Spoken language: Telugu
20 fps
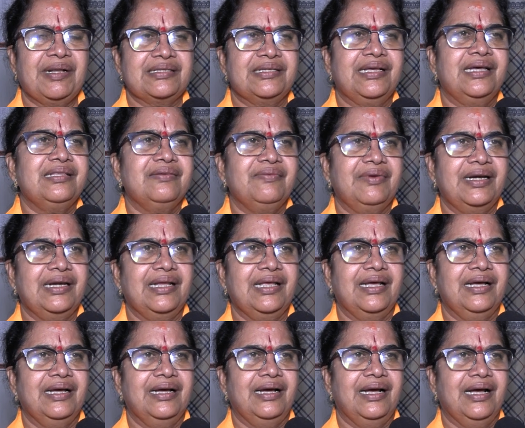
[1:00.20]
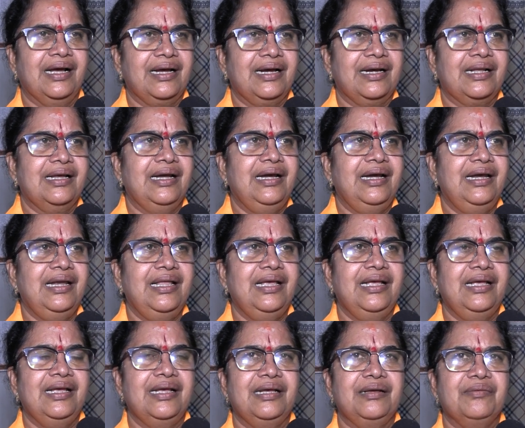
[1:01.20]
ప్రసాదం అంటే అక్కడికి వెళ్ళి
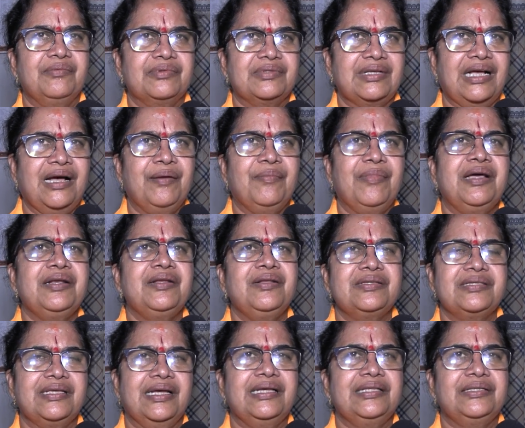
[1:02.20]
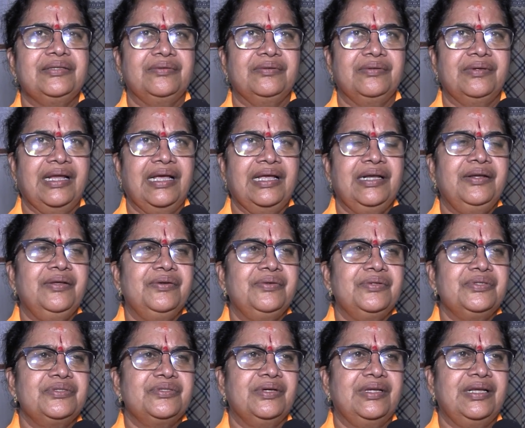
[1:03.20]
సామాన్యులు సైతం లైన్లో
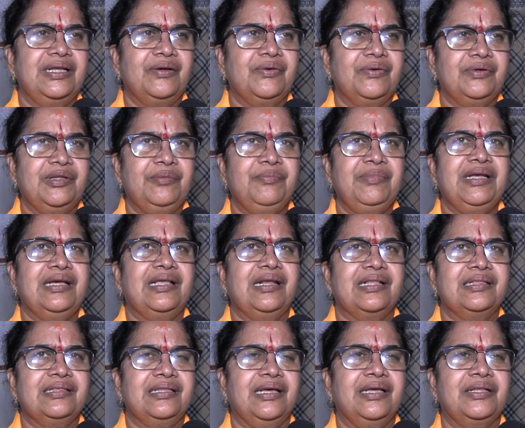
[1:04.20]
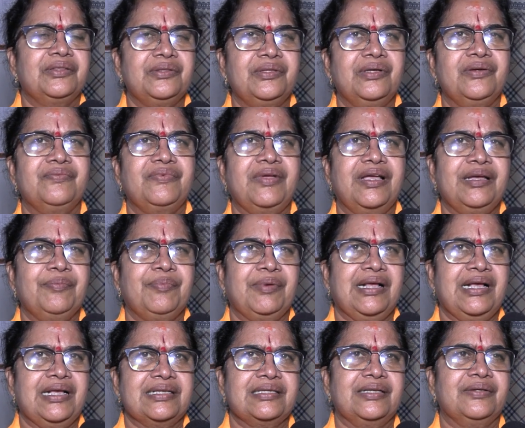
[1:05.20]
నుంచొని కుటుంబీకులంతా ఎంతో వ్యయ
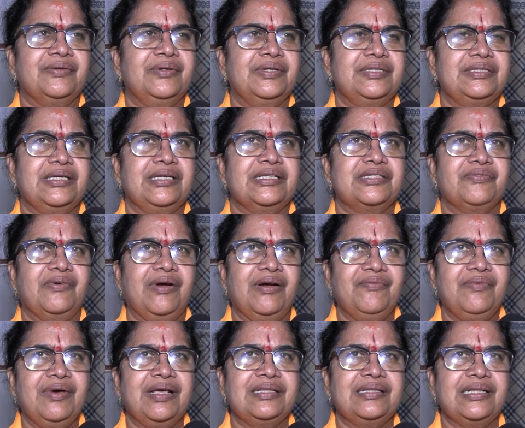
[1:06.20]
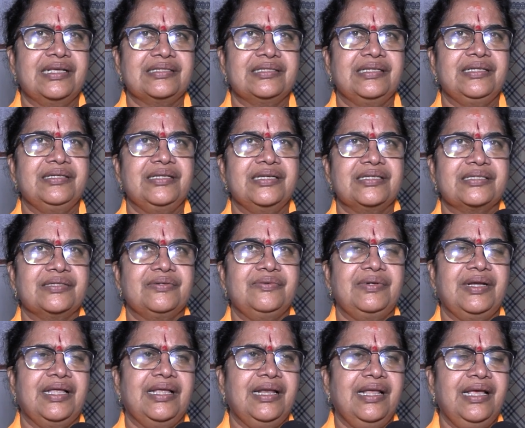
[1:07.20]
ప్రయాసాలు కోర్చి స్వామివారిని దర్శనం
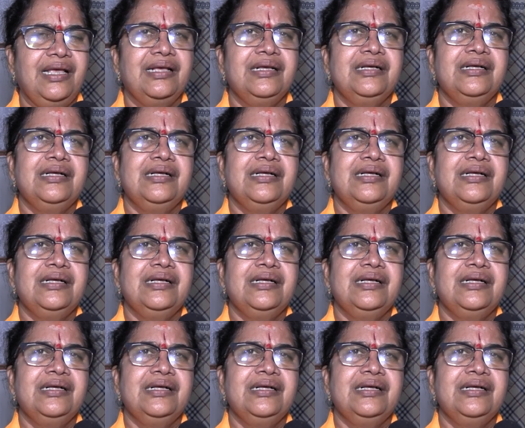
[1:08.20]
చేసుకుంటేనే